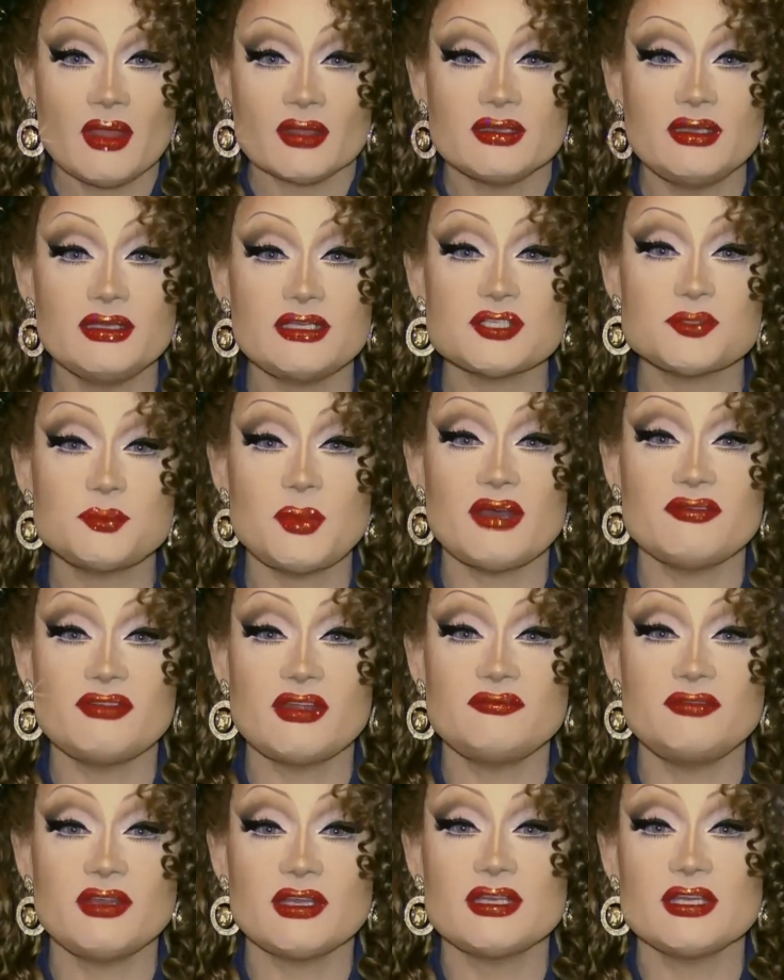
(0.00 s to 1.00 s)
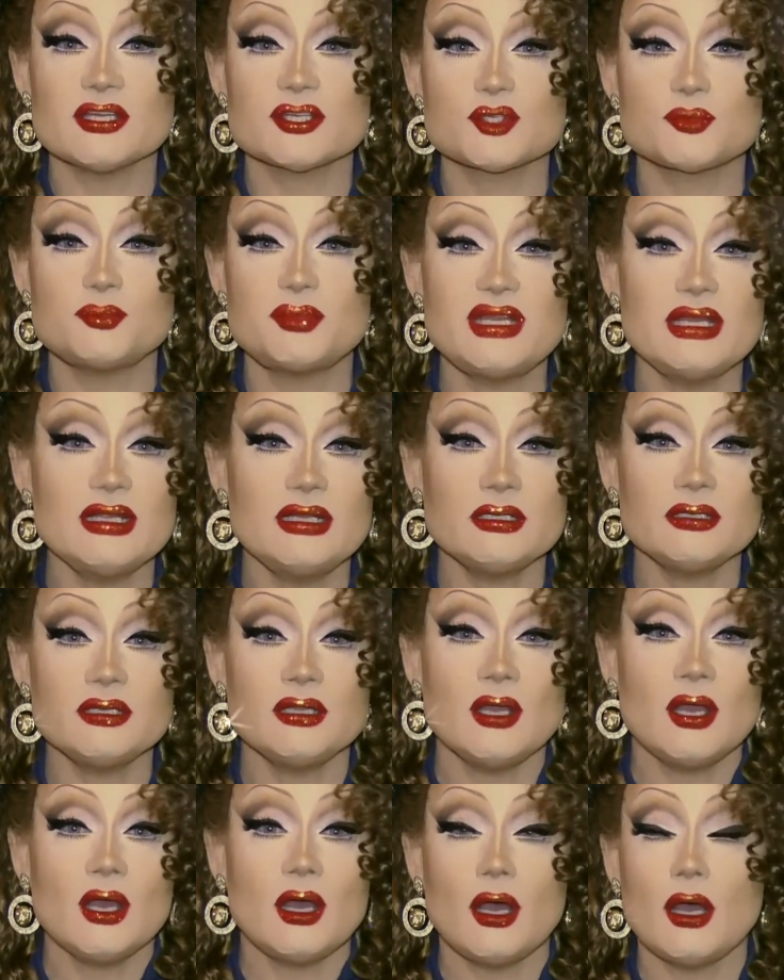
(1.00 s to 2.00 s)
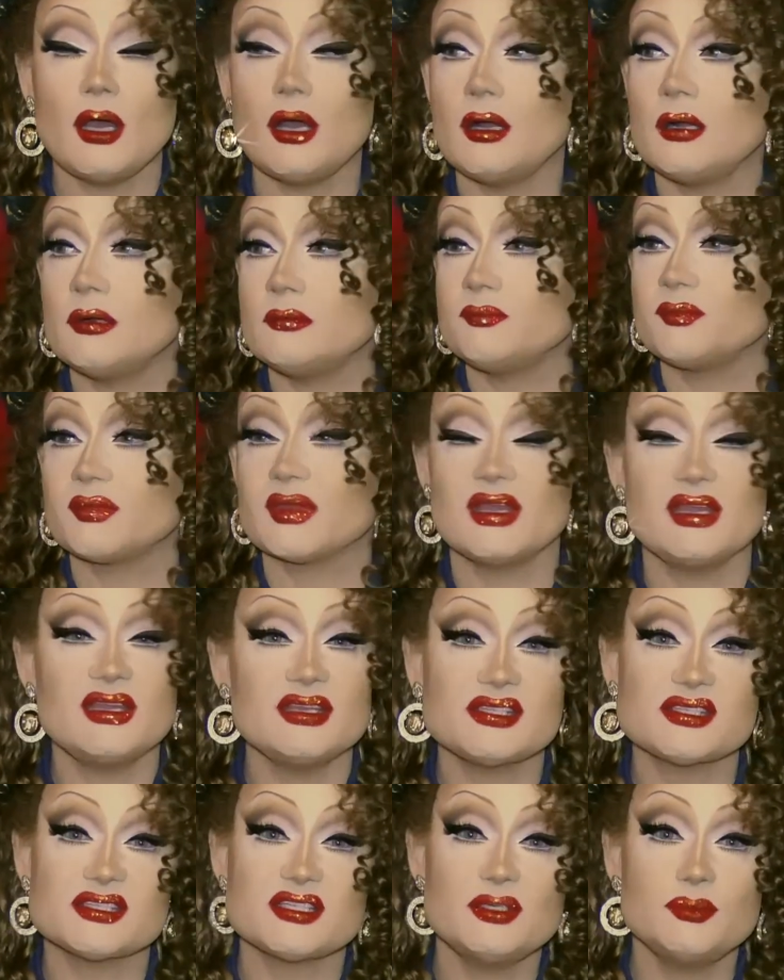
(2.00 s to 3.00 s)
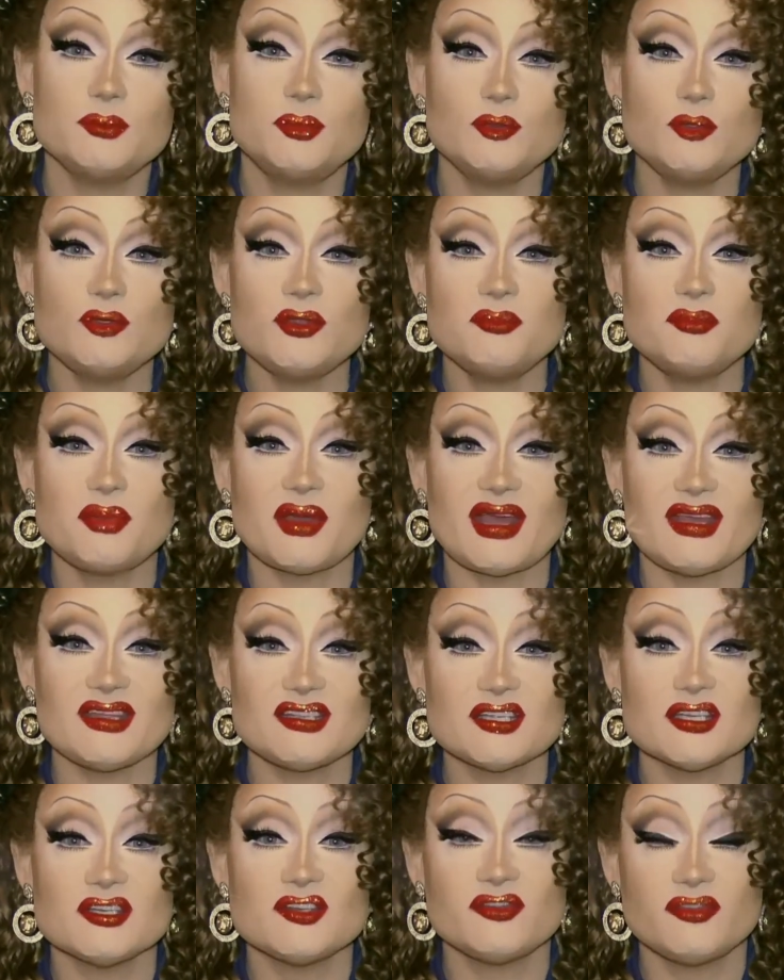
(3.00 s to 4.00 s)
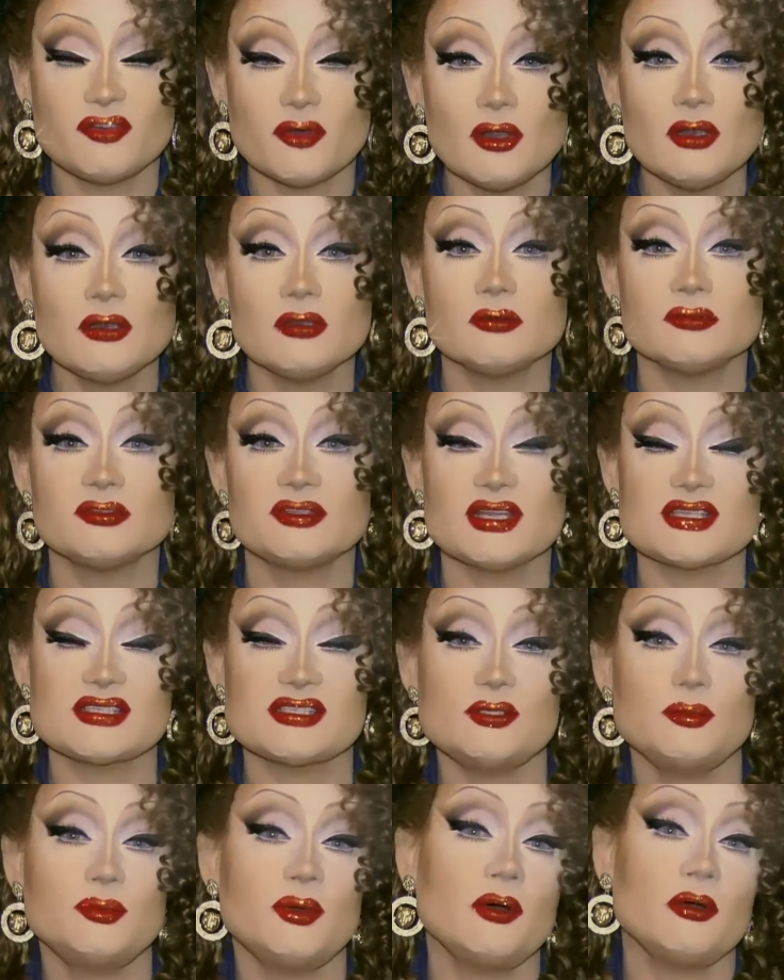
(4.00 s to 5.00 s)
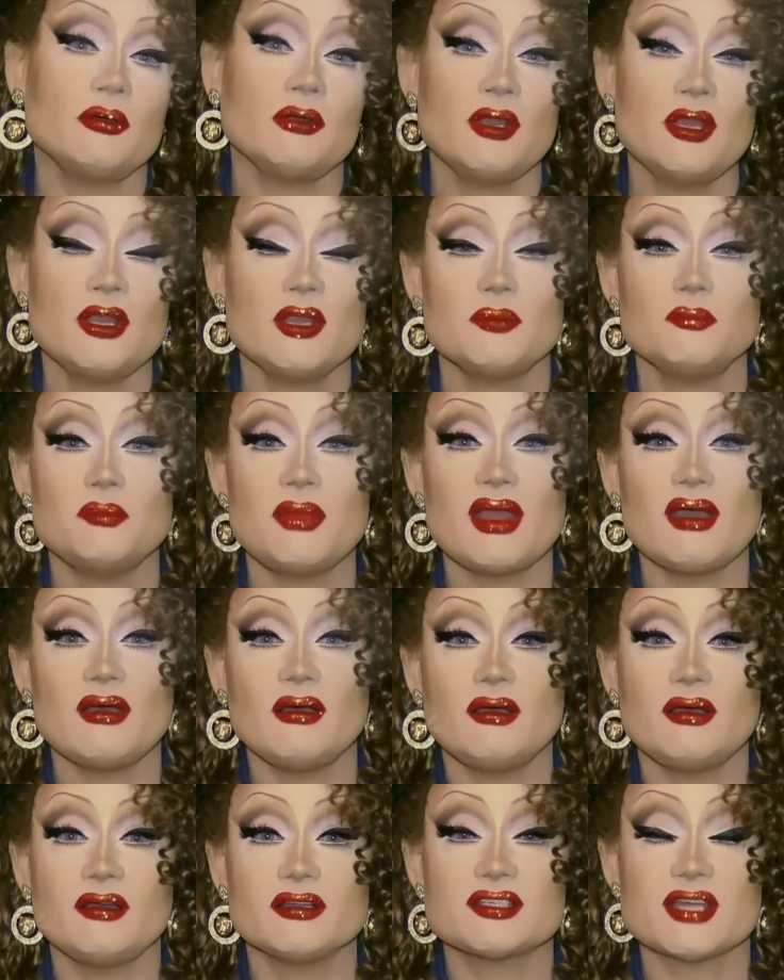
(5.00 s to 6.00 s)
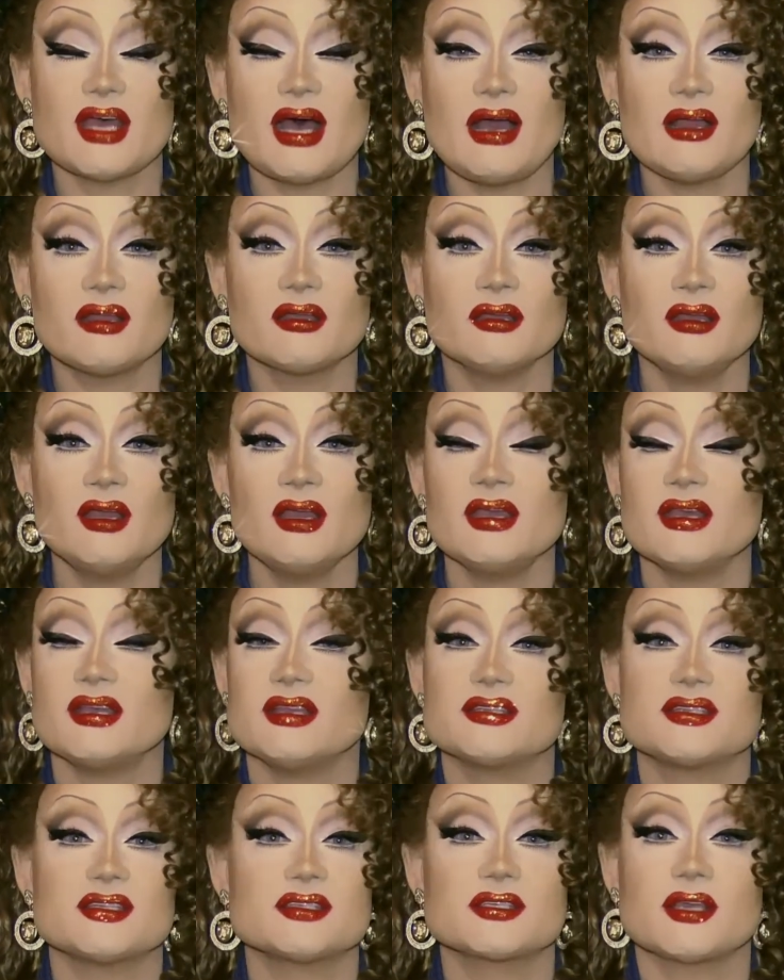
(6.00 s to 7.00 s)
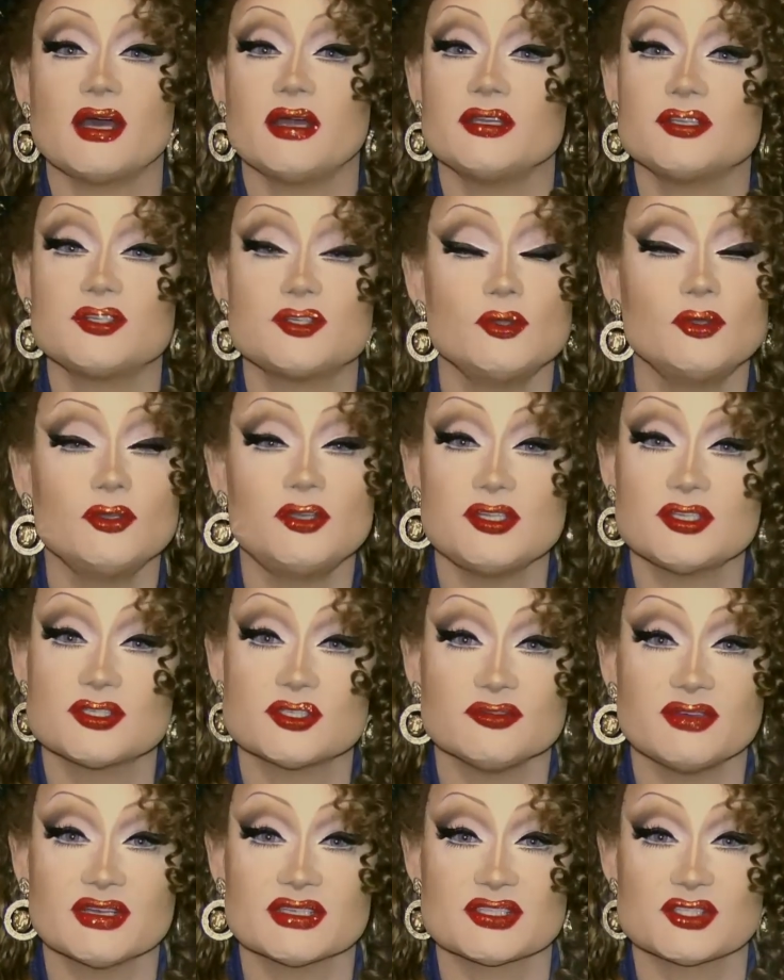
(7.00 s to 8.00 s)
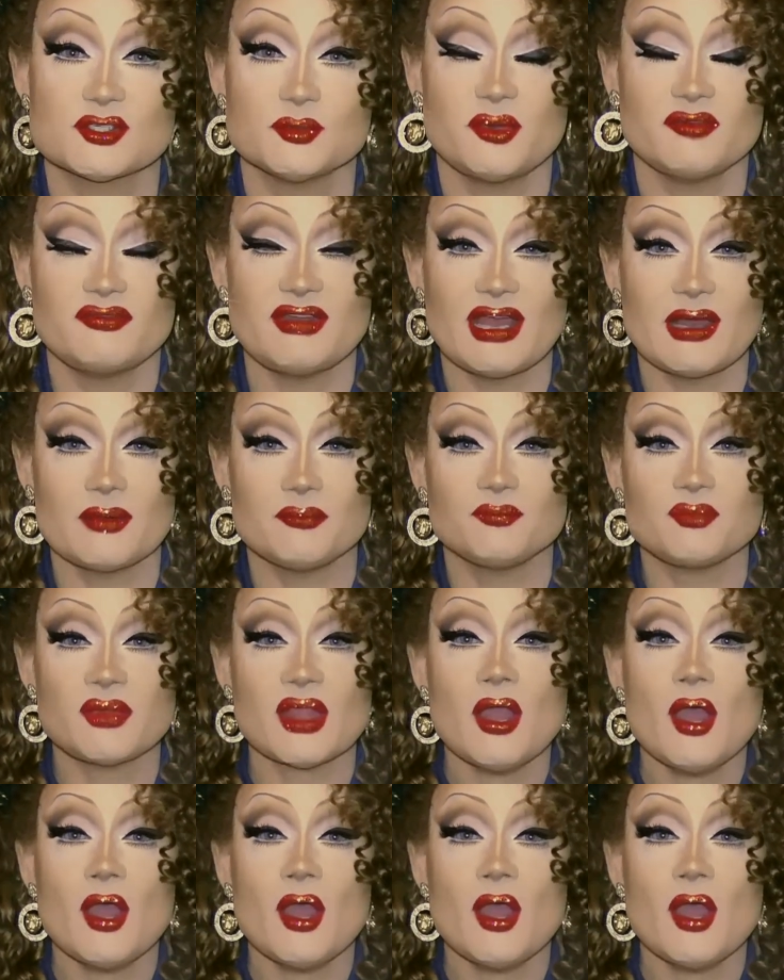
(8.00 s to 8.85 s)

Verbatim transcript: Jedes Mal, wenn wir hier spielen, äh, ist die Bude brechend voll und das über mehrere Tage. Es ist gar nicht nötig, sowas zu bewerben.